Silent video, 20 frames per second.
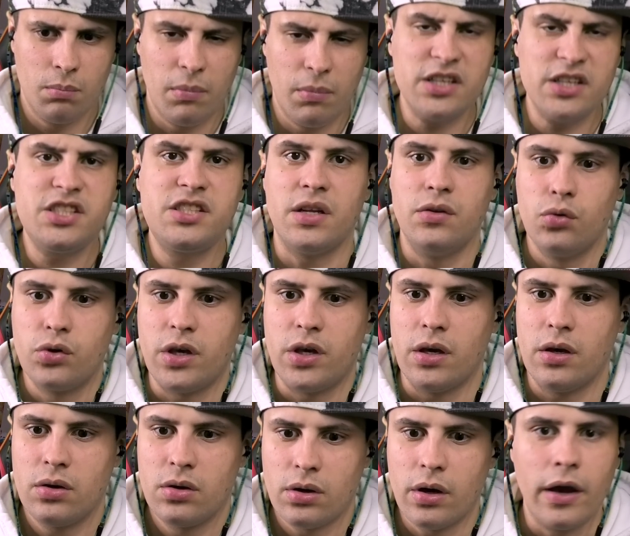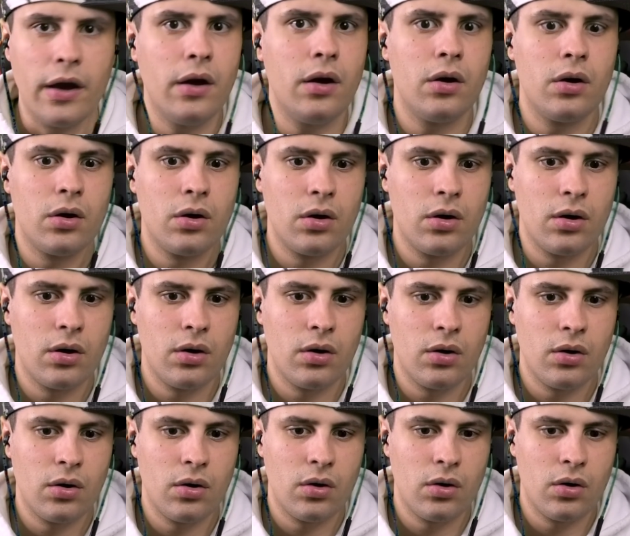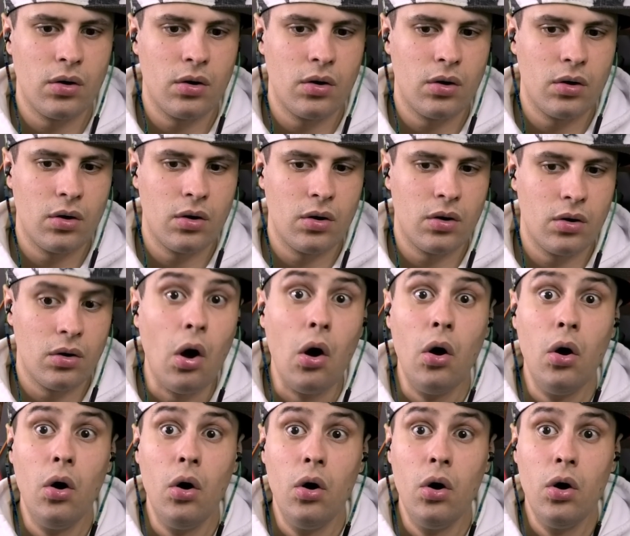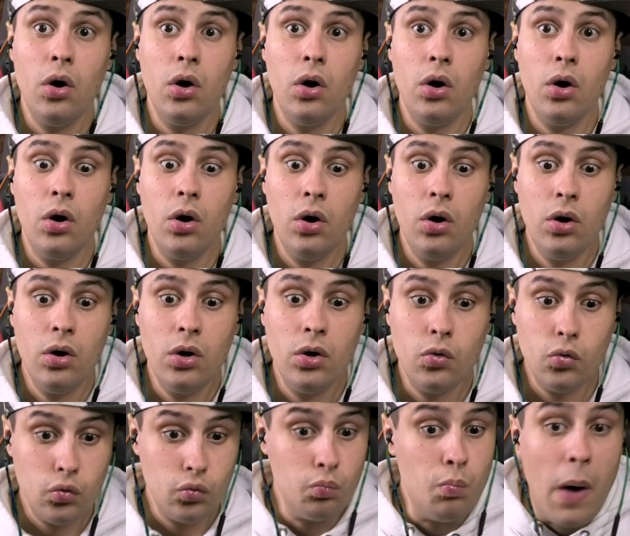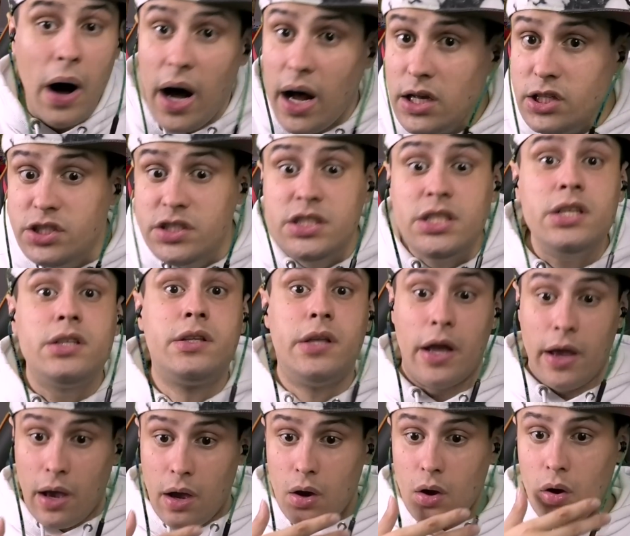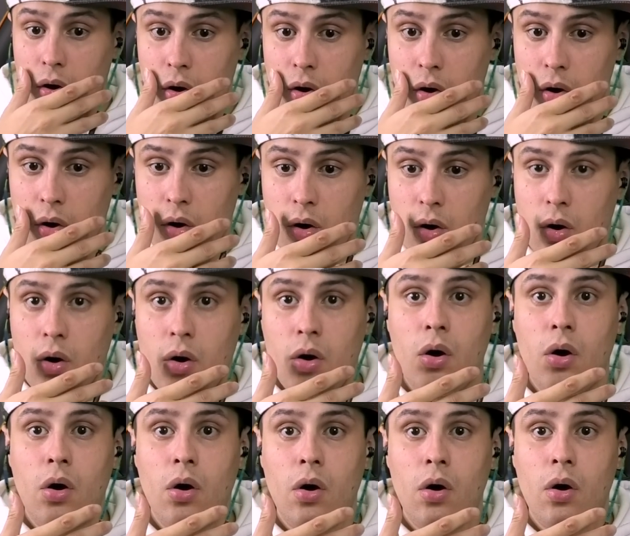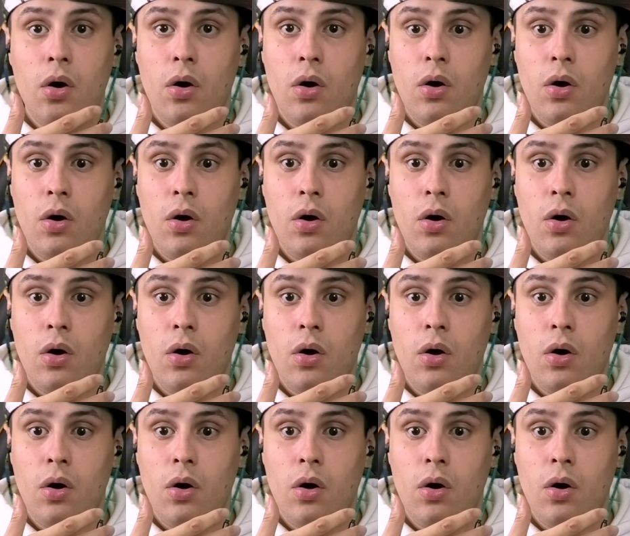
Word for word: マジで抜きじゃああの超人コンビ今頃補修受けてんのマジでまあでも